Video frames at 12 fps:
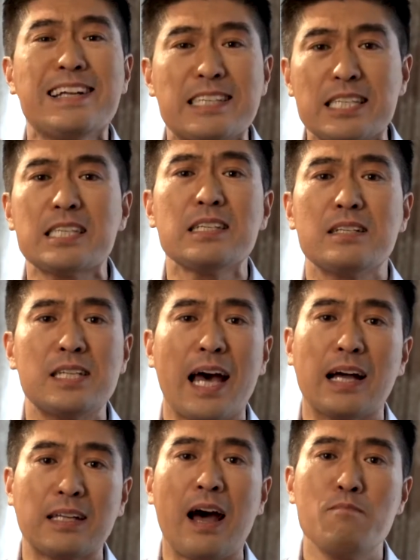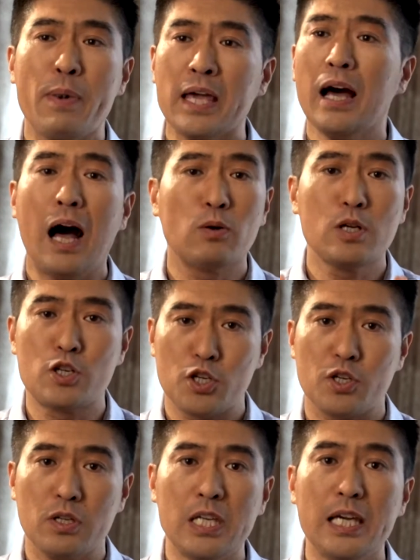赐下他美好的
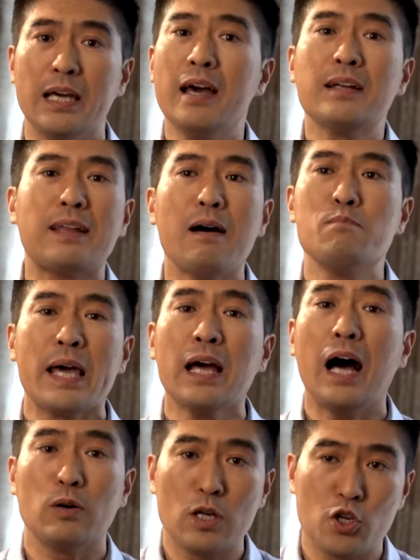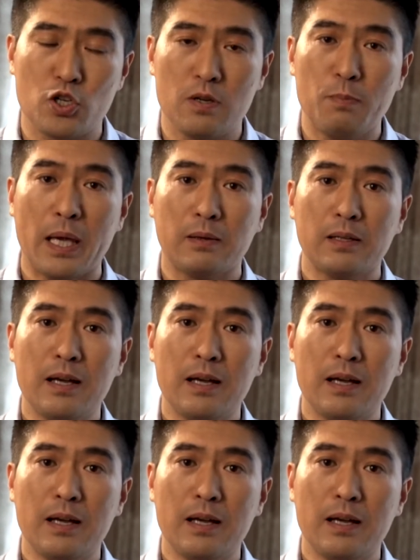旨意，他美好的使命。